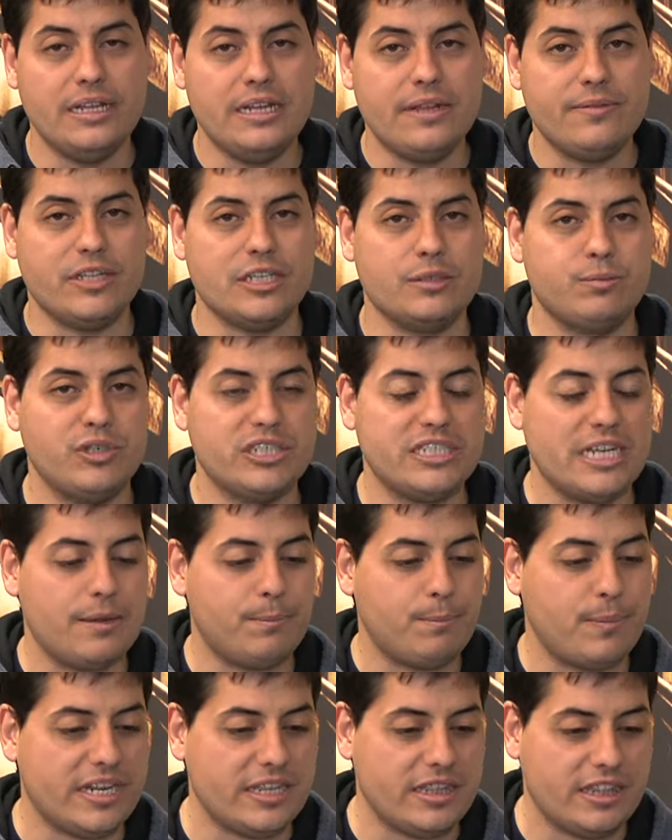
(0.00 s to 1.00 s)
Después al
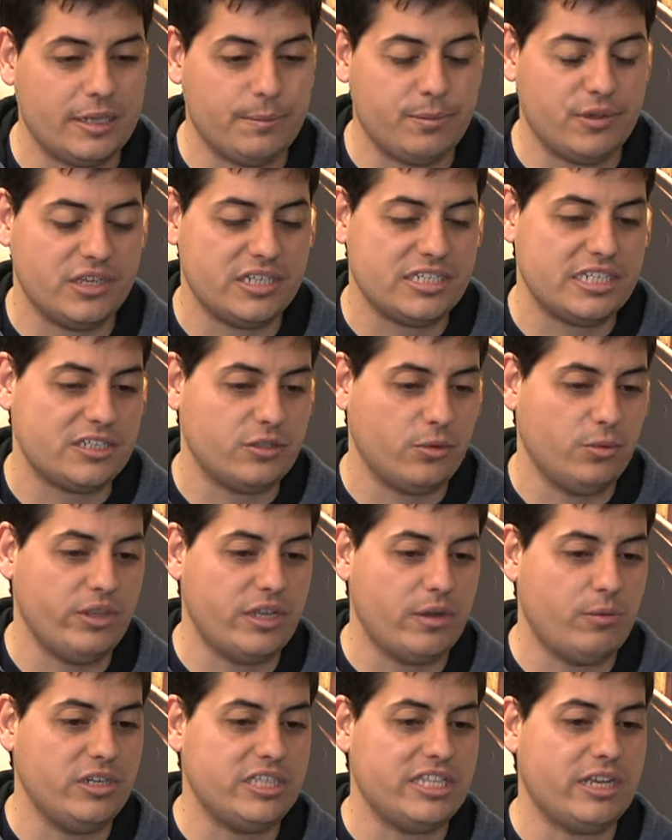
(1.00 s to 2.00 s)
principio de esa segunda
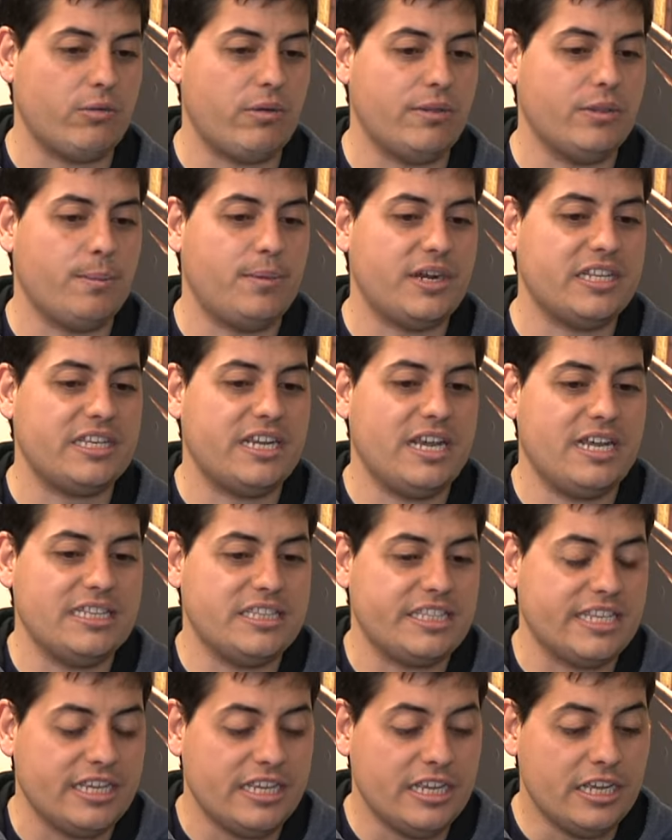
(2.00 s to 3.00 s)
vuelta, cuando
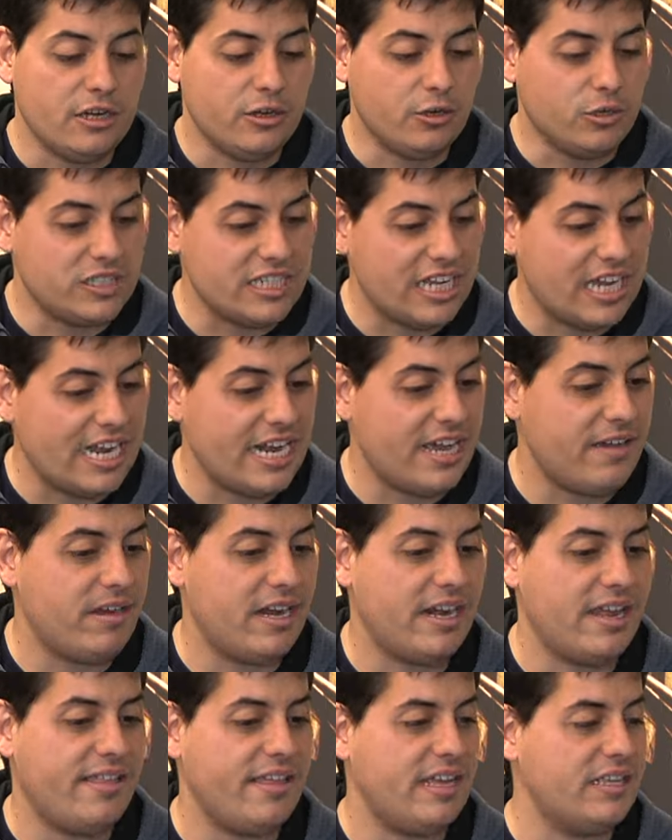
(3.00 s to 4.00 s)
prácticamente no se ganaba
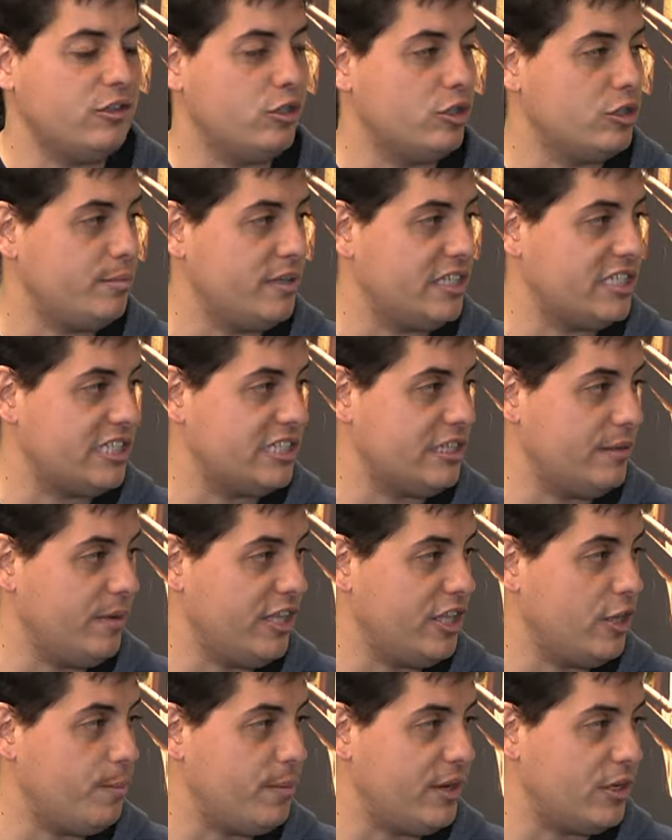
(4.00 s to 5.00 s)
nada en dos meses y
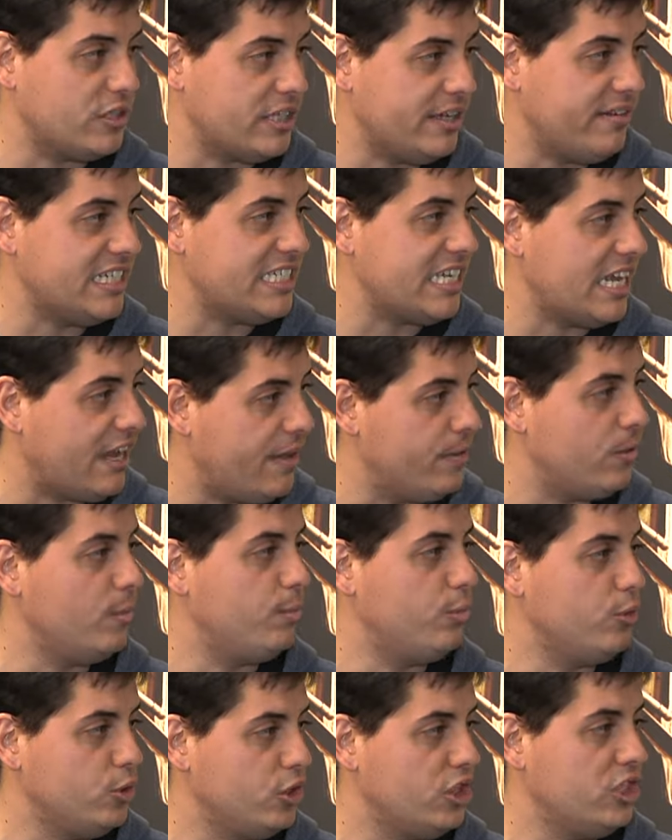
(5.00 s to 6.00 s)
medio, pero se iba sacando
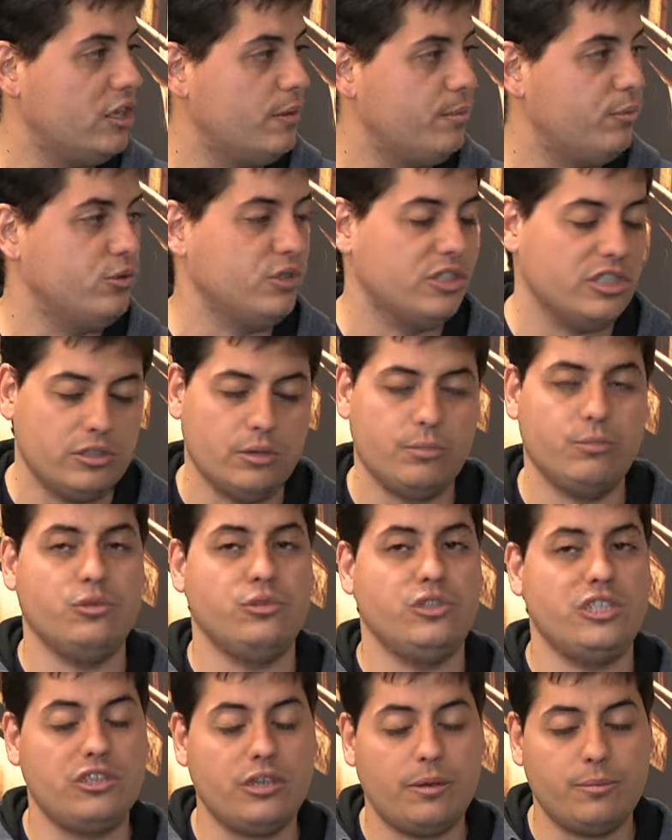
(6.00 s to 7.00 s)
puntito a puntito,
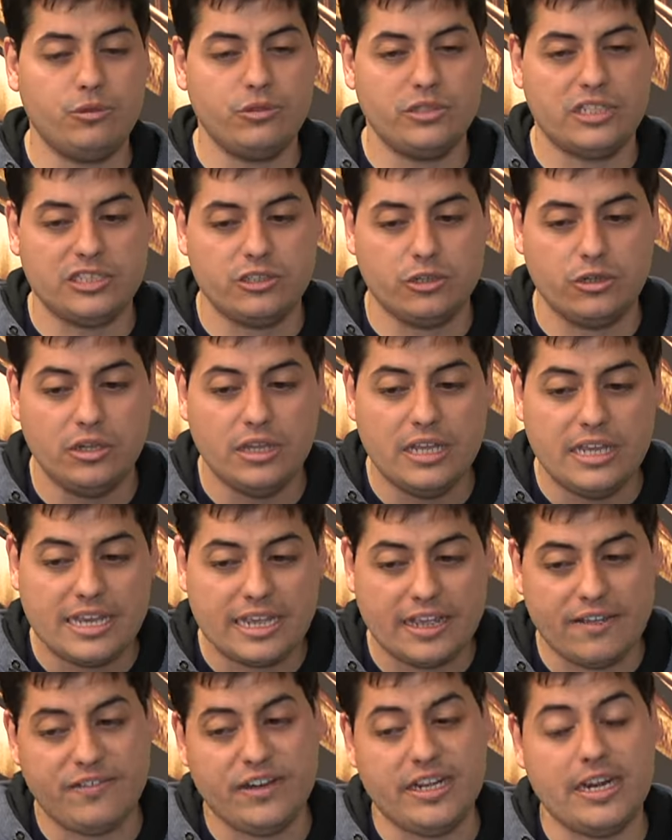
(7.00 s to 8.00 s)
puntito a puntito,
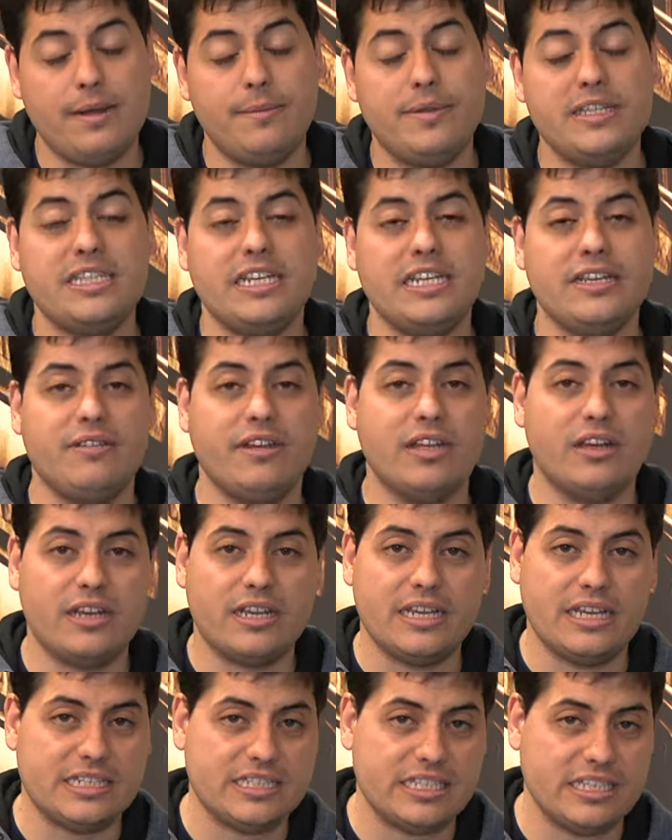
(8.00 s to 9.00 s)
que finalmente ha llevado a
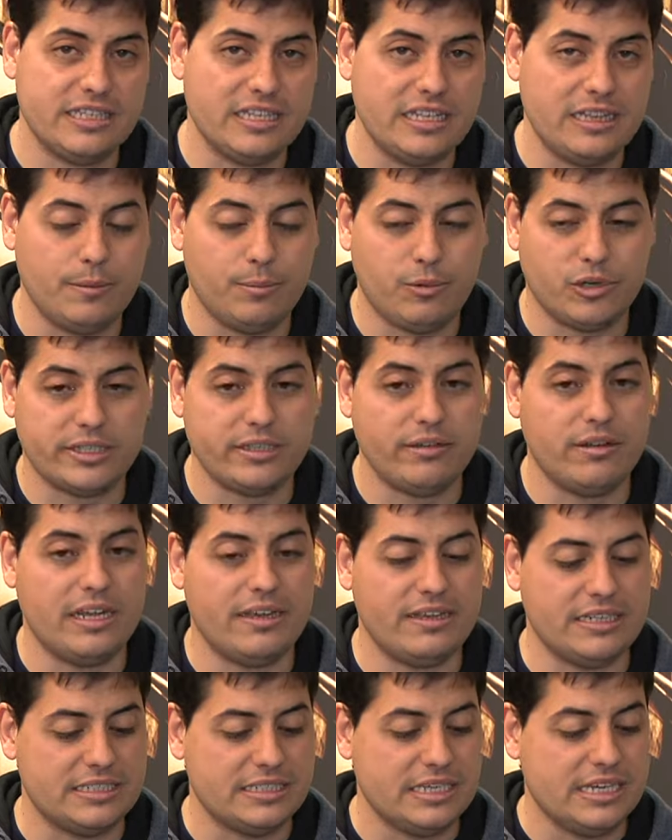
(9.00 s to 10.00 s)
que ascienda el Deportivo a la
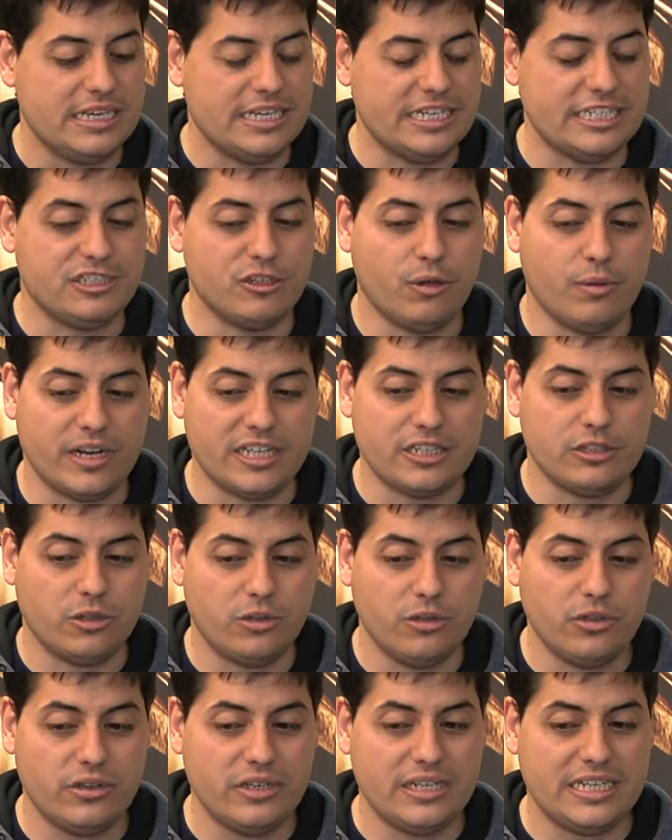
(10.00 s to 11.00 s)
vez. Y sobre
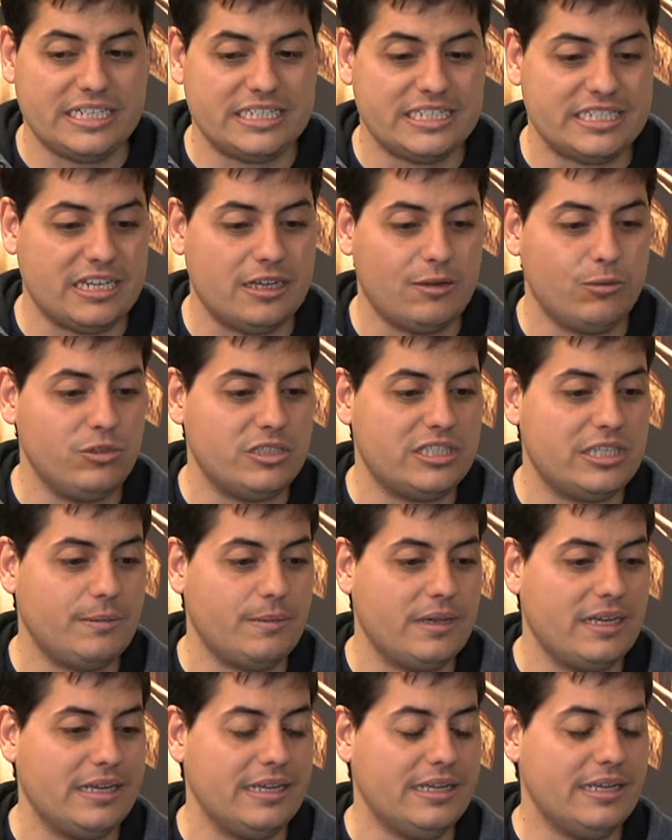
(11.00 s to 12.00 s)
todo esta
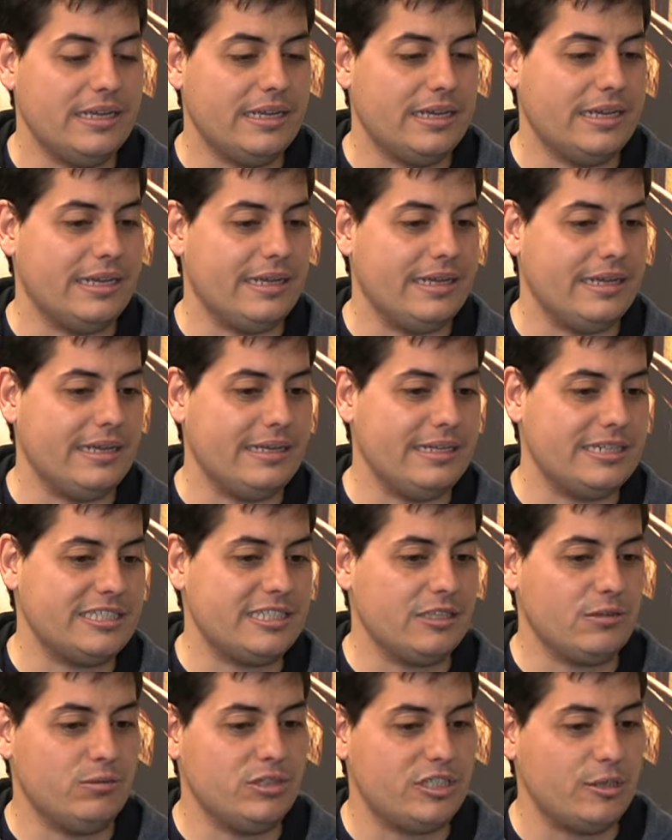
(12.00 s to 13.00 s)
última, eh,
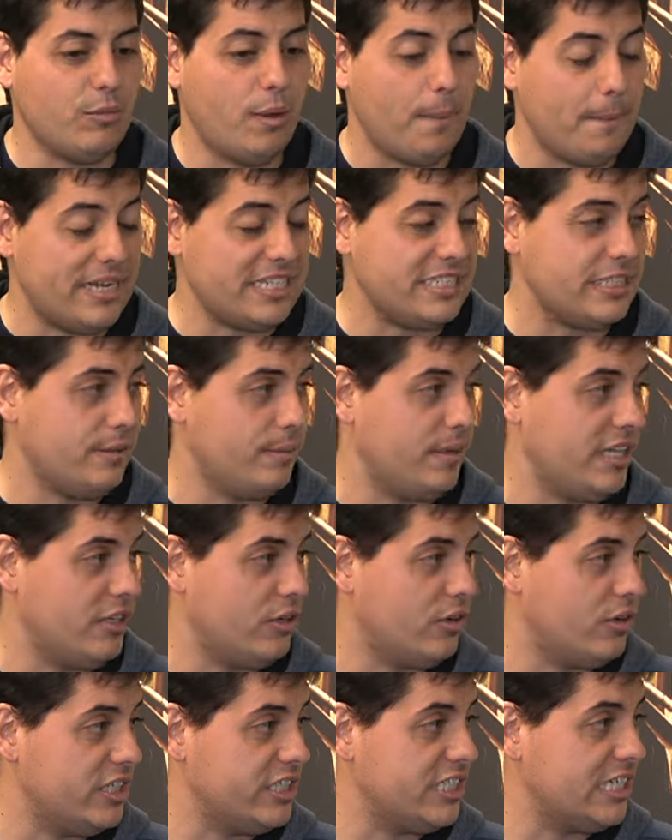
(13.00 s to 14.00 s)
este último mes y medio,
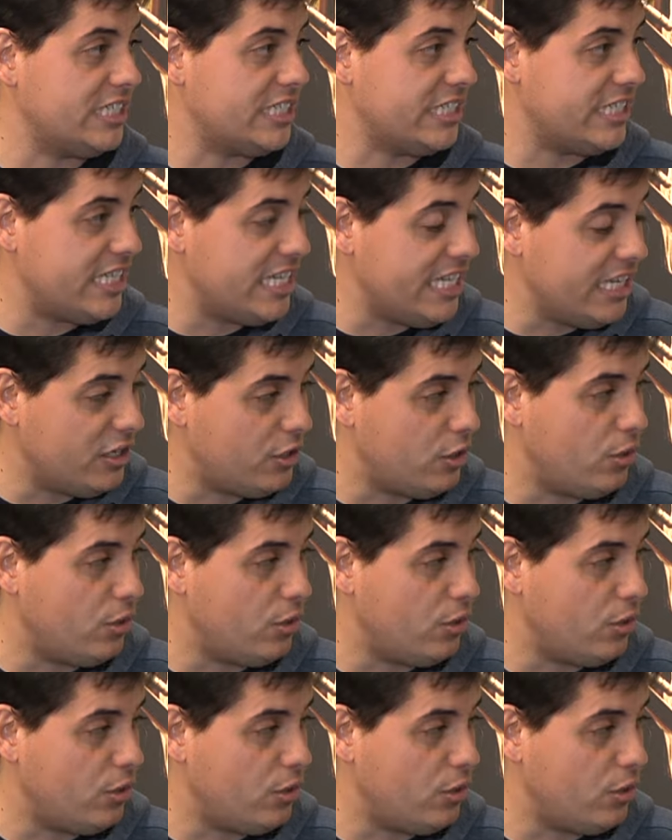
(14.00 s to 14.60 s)
con esas cinco